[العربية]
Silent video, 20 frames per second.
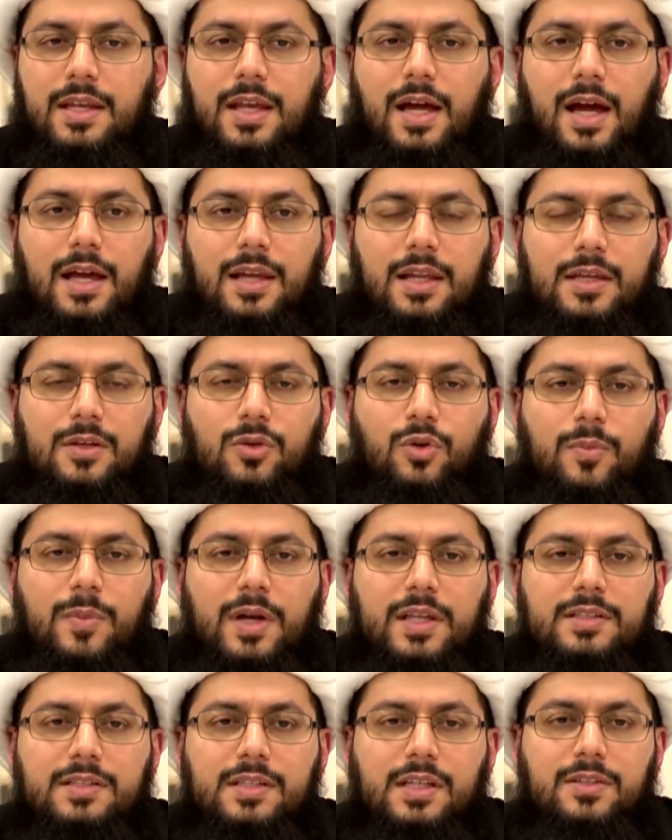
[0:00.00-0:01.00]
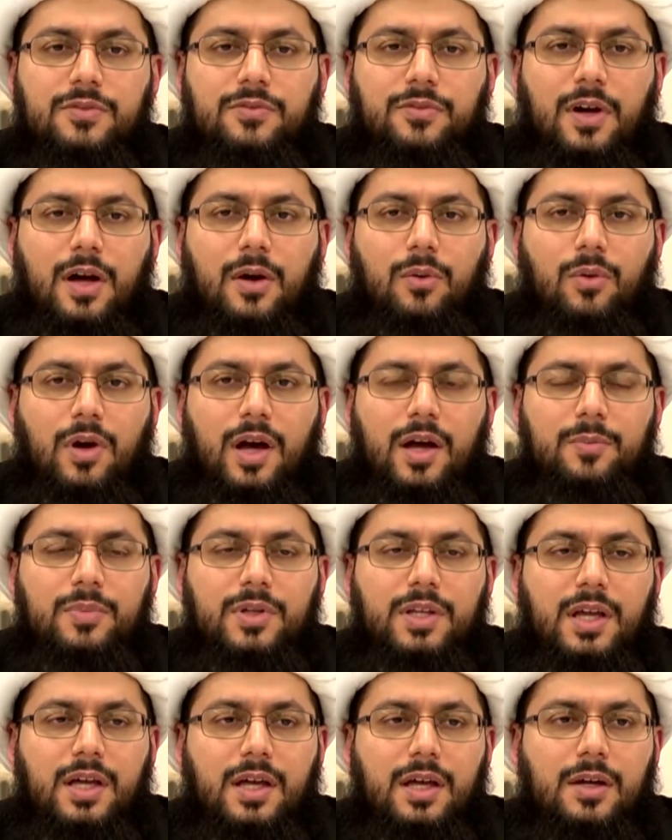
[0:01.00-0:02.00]
إن عليكم أن تدفعوا
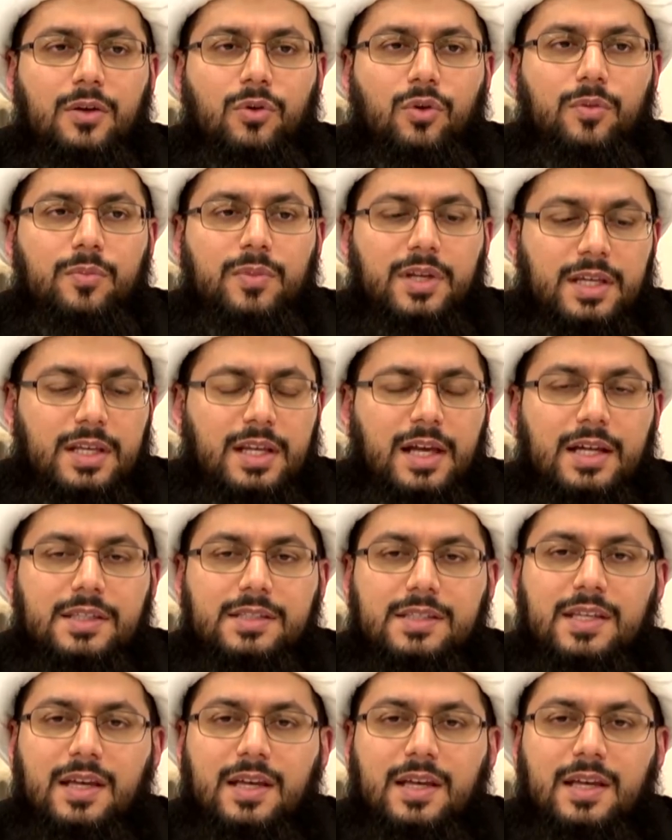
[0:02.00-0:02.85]
أبناءكم إلى